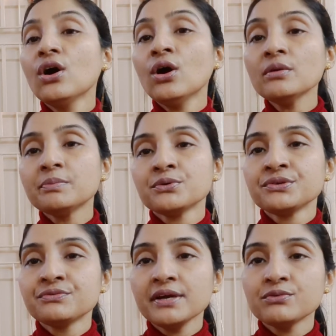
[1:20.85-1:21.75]
और
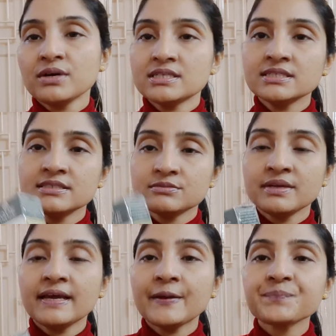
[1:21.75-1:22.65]
प्यूरीफाई वाटर
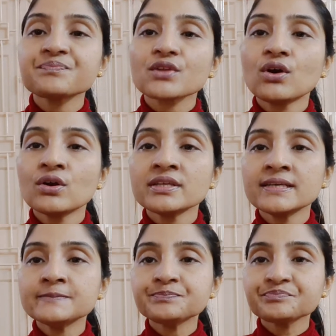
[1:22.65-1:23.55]
इसमें है और ये